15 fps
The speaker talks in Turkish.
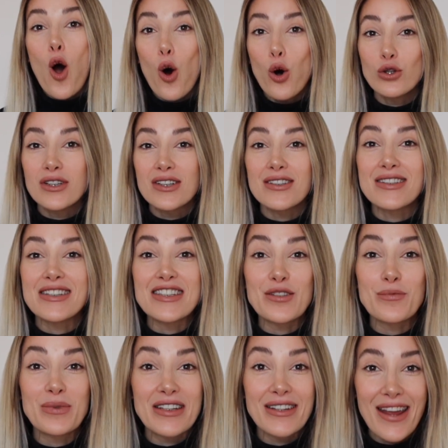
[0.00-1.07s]
Onları
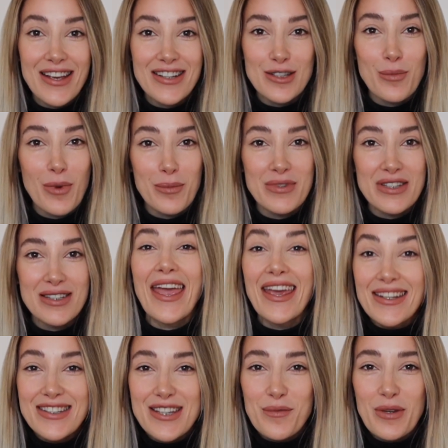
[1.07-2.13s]
disipline etmemiz,
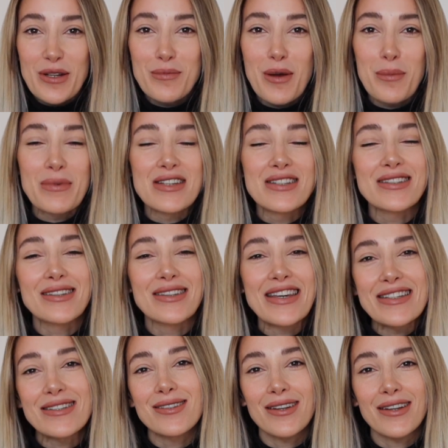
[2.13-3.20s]
eğitebilmemiz
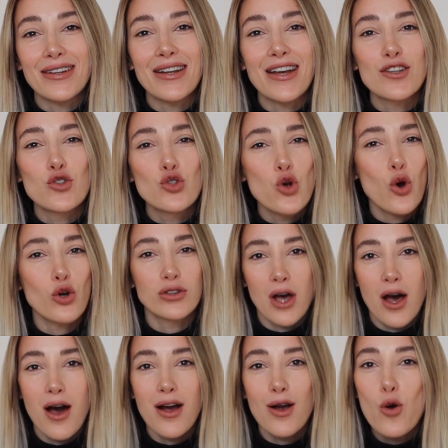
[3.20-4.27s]
kesinlikle çok
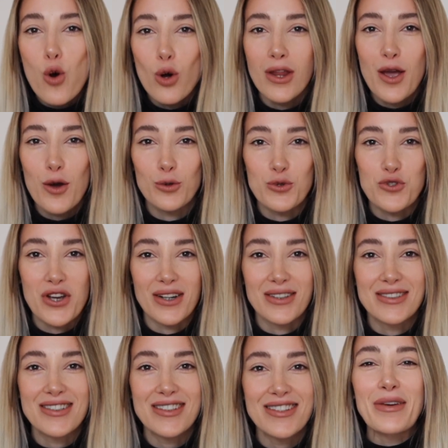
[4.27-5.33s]
daha kolay
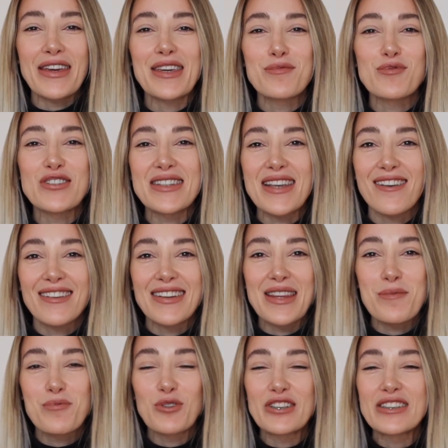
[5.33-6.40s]
olacaktır. Peki bu sevgi
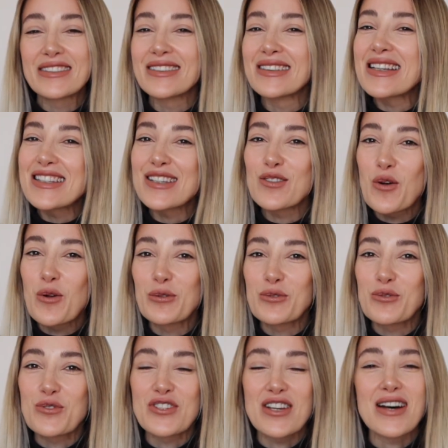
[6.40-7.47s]
depolarını nasıl
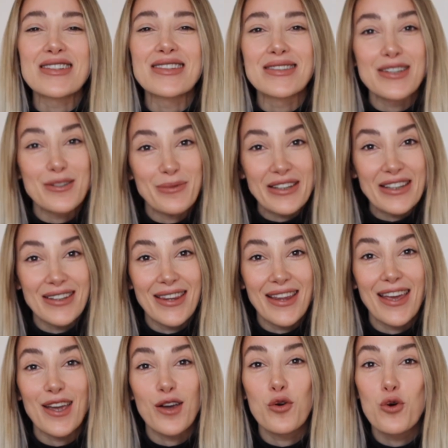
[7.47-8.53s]
dolduracağız? Tabii ki
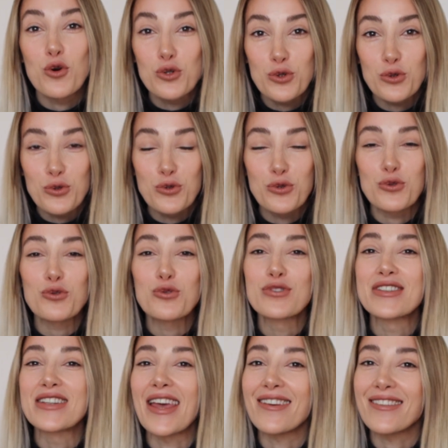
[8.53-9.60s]
de koşulsuz
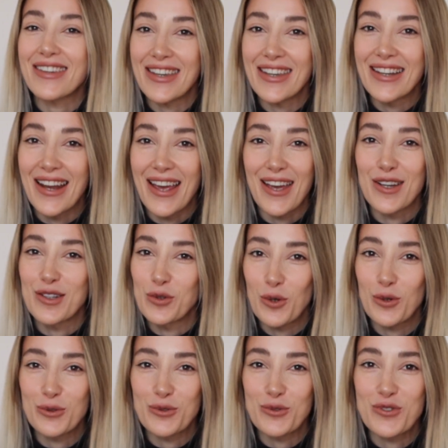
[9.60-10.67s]
sevgiyle
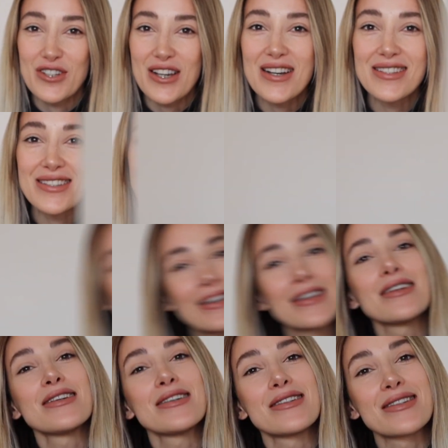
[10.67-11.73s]
dolduracağız. İlk
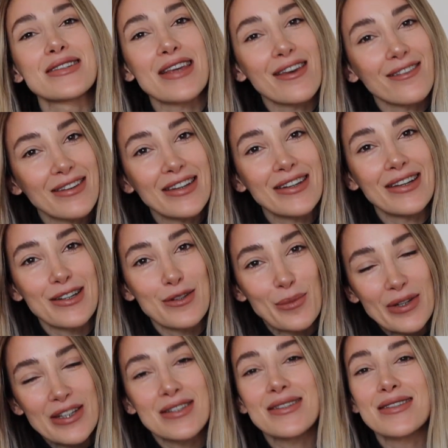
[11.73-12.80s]
sevgi
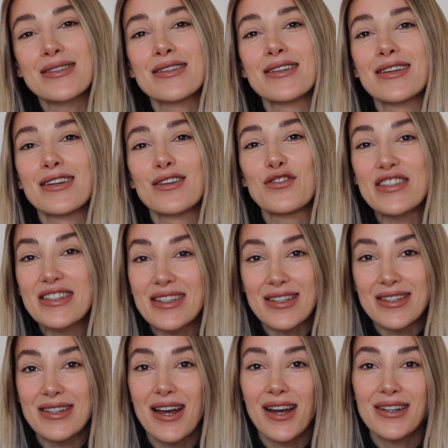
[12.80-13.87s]
dilimiz
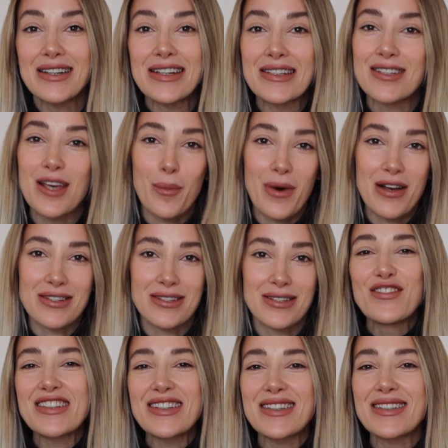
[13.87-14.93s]
fiziksel temas.
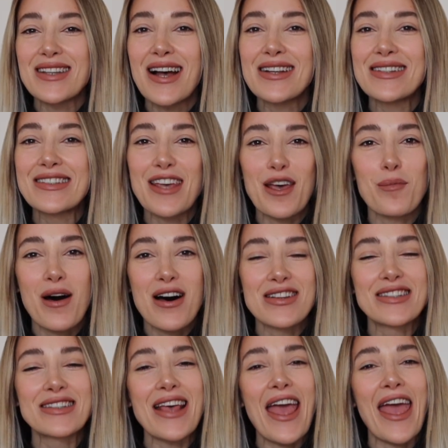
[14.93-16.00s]
Fiziksel
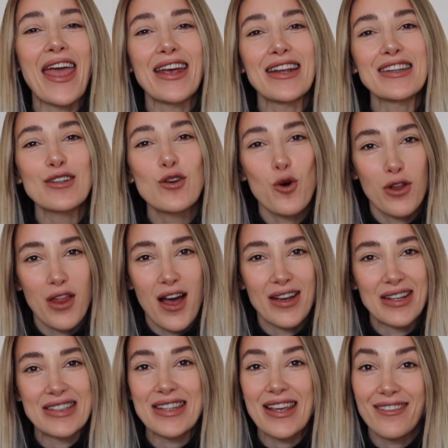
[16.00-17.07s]
temas en
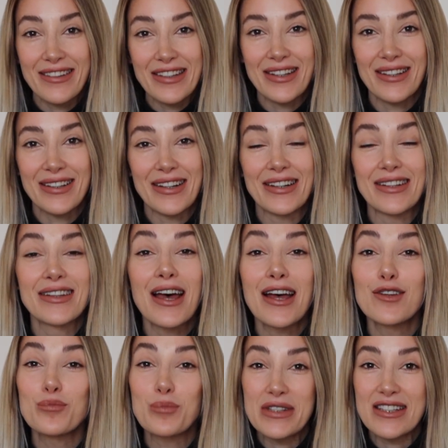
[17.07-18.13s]
kolay sevgi
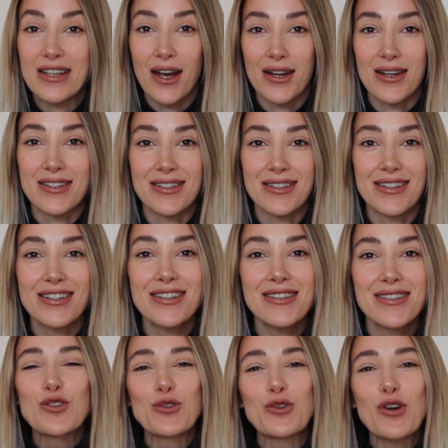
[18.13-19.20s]
dillerinden bir tanesidir.
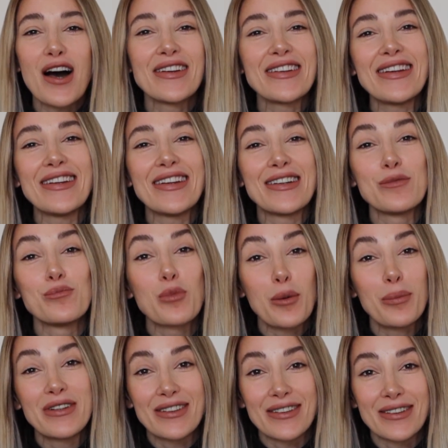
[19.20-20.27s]
Çünkü annelerin,
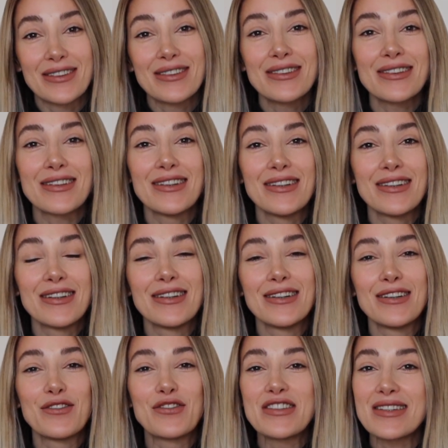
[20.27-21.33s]
babaların
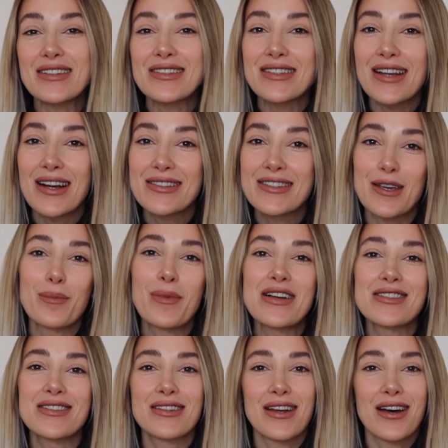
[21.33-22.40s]
e, fiziksel
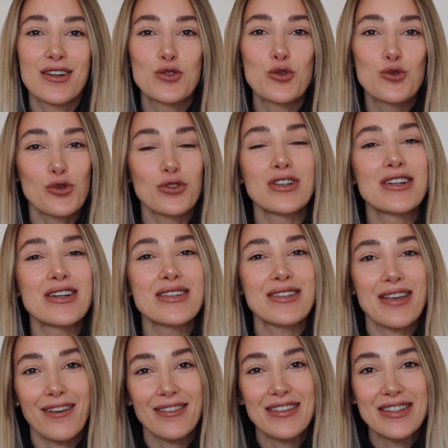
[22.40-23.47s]
temasla çocuklarına
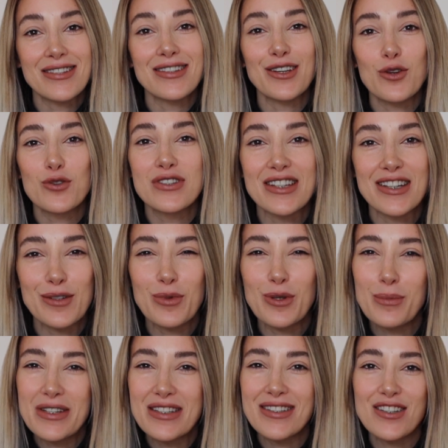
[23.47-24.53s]
sevgisini
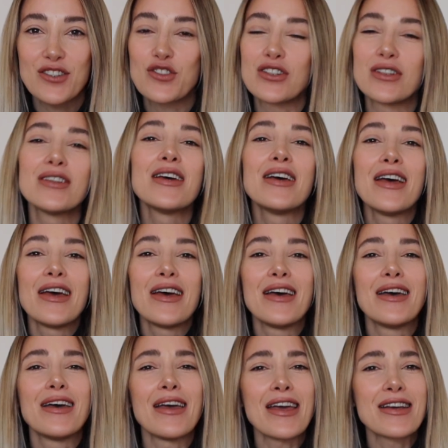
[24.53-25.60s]
gösterebilmesi için
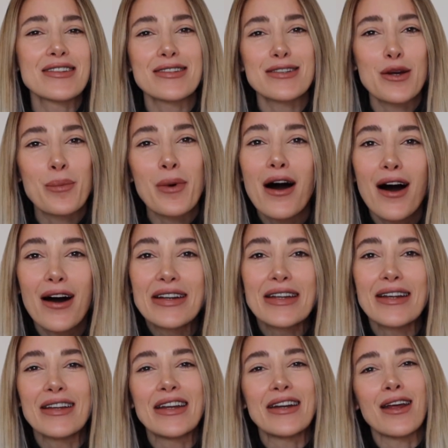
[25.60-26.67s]
e, ekstra
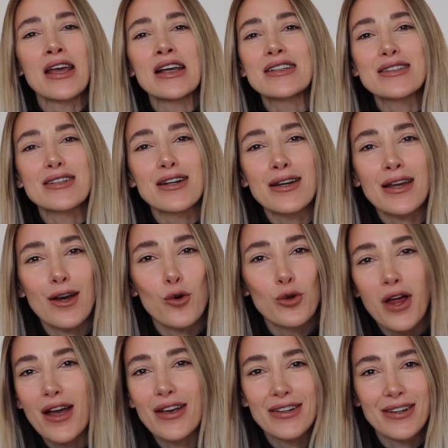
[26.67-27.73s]
bahanelere, ekstra
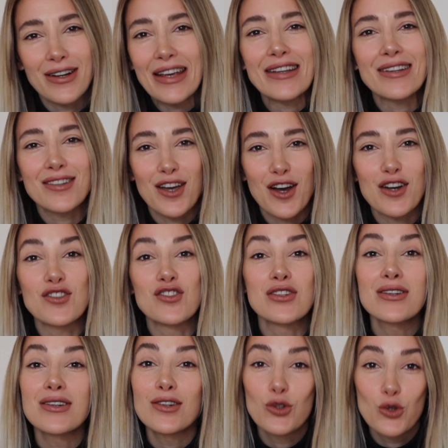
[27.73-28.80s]
olaylara
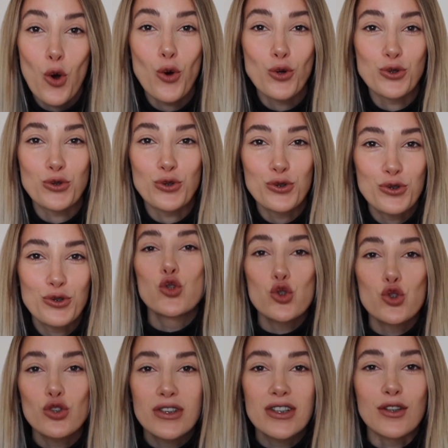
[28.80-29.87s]
ihtiyacı yoktur.
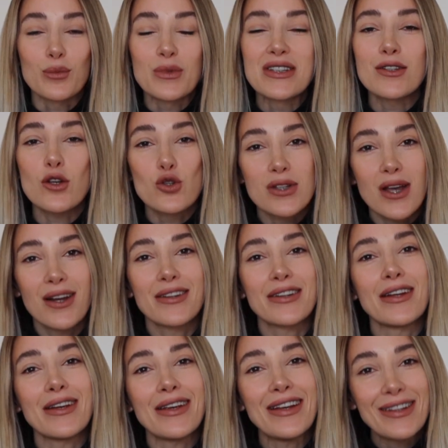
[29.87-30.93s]
Çocuklarımız
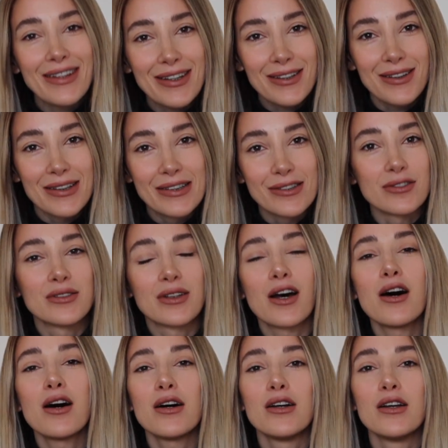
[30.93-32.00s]
özellikle ilk
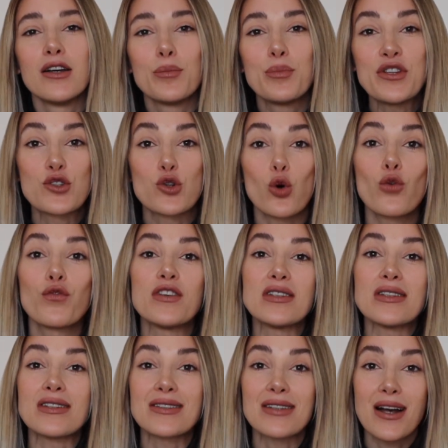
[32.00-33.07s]
yıllarında e, birçok
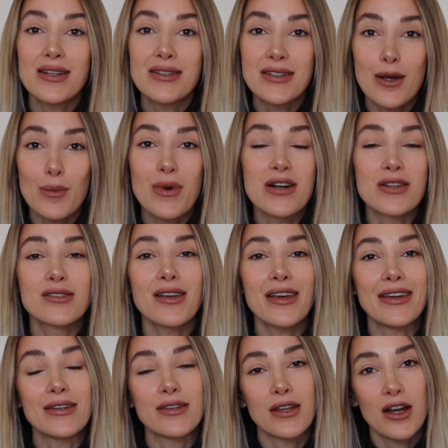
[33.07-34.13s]
fiziksel temasa
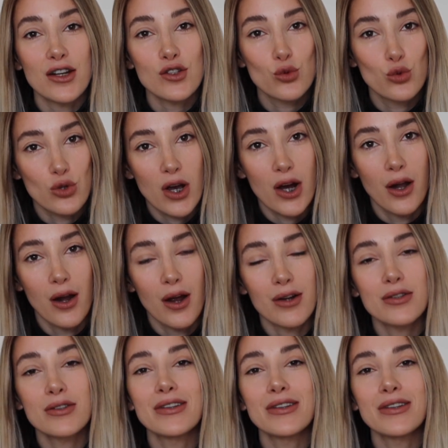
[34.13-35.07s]
ihtiyaç duyarlar.